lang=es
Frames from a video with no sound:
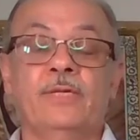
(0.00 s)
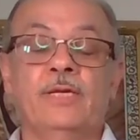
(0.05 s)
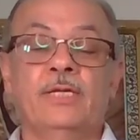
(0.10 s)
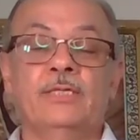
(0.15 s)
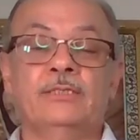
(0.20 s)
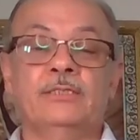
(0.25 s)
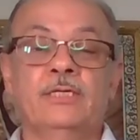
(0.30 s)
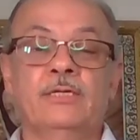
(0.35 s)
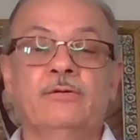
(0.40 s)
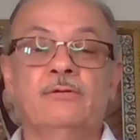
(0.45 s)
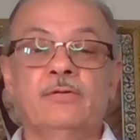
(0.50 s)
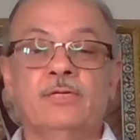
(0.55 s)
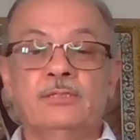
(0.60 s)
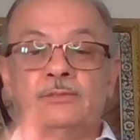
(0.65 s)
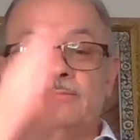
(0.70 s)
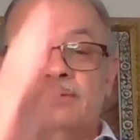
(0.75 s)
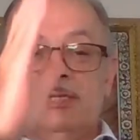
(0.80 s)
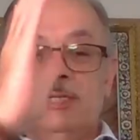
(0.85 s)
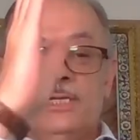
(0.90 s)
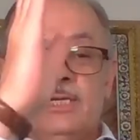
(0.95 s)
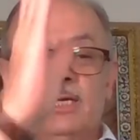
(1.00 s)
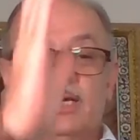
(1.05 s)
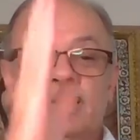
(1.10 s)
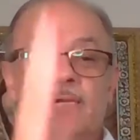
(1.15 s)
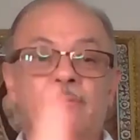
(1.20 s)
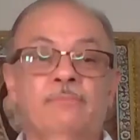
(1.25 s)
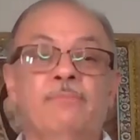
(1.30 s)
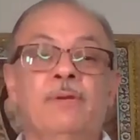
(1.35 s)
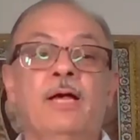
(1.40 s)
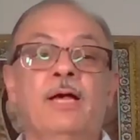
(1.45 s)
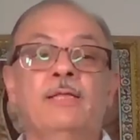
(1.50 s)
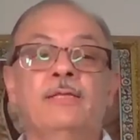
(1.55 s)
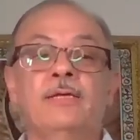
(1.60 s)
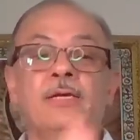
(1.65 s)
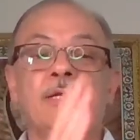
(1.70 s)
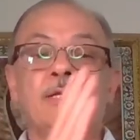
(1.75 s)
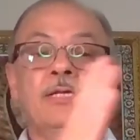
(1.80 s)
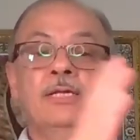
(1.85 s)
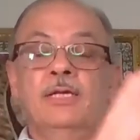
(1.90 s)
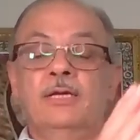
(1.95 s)
Que el Señor les bendiga, el
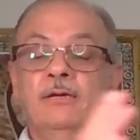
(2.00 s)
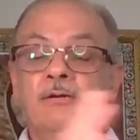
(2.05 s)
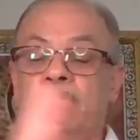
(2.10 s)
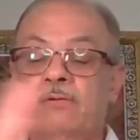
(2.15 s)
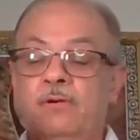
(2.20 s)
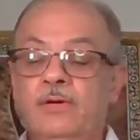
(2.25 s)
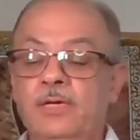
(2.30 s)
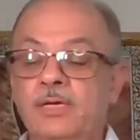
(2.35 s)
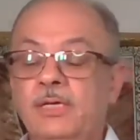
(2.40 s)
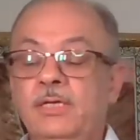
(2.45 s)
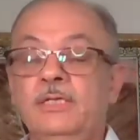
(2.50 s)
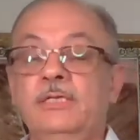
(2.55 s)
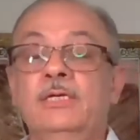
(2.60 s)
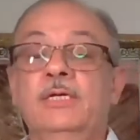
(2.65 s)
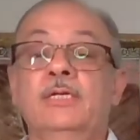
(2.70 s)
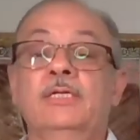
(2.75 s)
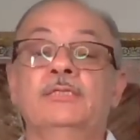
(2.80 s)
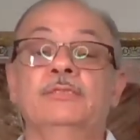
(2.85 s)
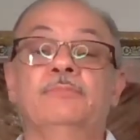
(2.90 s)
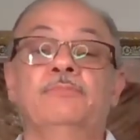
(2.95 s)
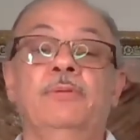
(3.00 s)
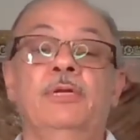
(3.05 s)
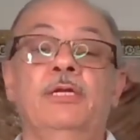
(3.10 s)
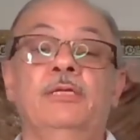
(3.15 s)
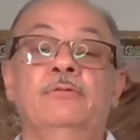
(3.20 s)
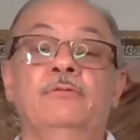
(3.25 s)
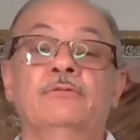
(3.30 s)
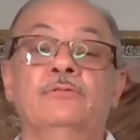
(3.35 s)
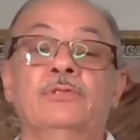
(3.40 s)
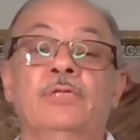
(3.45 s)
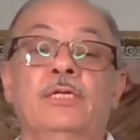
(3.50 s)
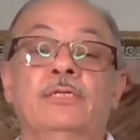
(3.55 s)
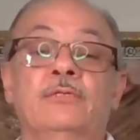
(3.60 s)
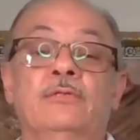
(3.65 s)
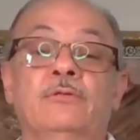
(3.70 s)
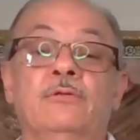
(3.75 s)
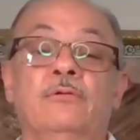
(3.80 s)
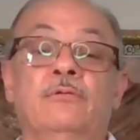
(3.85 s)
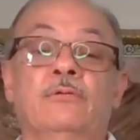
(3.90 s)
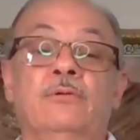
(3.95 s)
Padre, el Hijo y el Espíritu
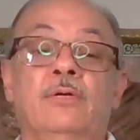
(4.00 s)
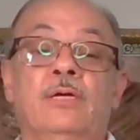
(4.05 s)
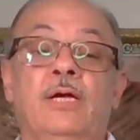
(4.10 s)
Santo.